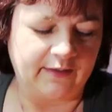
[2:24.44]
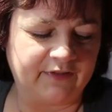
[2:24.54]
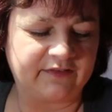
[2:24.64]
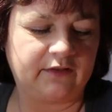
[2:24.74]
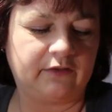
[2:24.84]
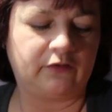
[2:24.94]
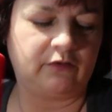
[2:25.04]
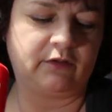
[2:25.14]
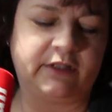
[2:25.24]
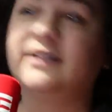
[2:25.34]
Was ich
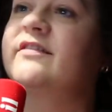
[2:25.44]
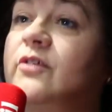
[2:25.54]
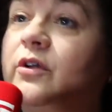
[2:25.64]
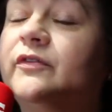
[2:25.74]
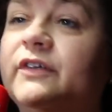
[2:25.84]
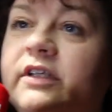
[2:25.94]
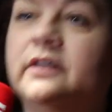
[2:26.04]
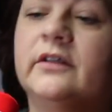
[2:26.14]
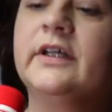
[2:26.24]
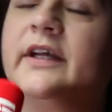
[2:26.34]
ganz toll
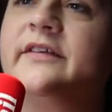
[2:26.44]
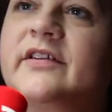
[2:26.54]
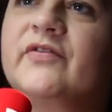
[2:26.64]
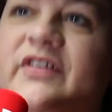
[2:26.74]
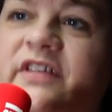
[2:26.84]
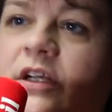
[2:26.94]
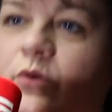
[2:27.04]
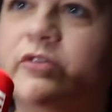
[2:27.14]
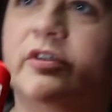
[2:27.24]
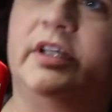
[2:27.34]
finde, ist das
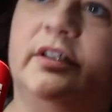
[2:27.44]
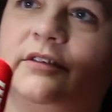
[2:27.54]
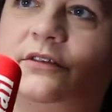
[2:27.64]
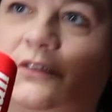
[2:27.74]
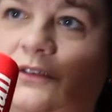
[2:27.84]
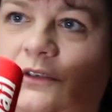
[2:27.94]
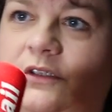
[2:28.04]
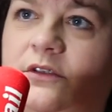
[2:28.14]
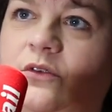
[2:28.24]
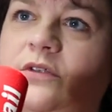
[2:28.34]
Versiegelungsgel.
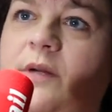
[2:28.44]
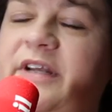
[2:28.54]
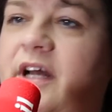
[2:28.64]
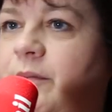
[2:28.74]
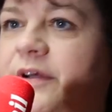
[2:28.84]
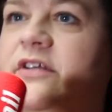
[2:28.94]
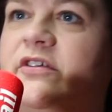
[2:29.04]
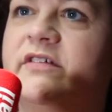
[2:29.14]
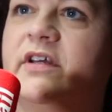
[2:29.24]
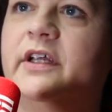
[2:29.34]
Und damit arbeite ich
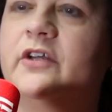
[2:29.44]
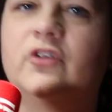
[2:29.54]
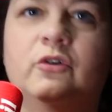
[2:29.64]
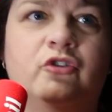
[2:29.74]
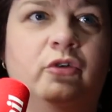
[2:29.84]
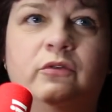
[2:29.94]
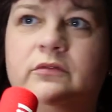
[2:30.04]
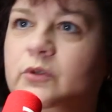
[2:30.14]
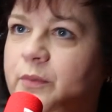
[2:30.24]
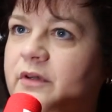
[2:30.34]
jetzt eigentlich auch
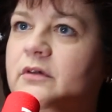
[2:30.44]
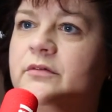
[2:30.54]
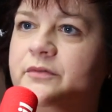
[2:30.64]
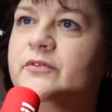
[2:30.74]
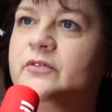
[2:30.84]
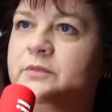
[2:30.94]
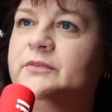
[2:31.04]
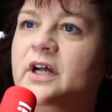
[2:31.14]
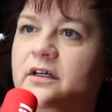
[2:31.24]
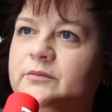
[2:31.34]
schon über
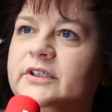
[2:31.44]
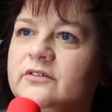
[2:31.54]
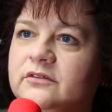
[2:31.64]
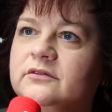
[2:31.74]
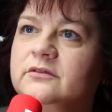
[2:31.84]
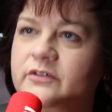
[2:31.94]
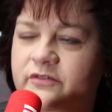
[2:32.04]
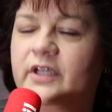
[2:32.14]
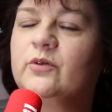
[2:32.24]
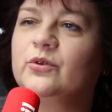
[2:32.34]
sieben Jahre mit. Das
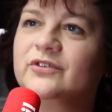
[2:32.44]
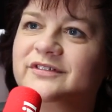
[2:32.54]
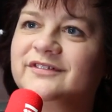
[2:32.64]
ist sehr gut.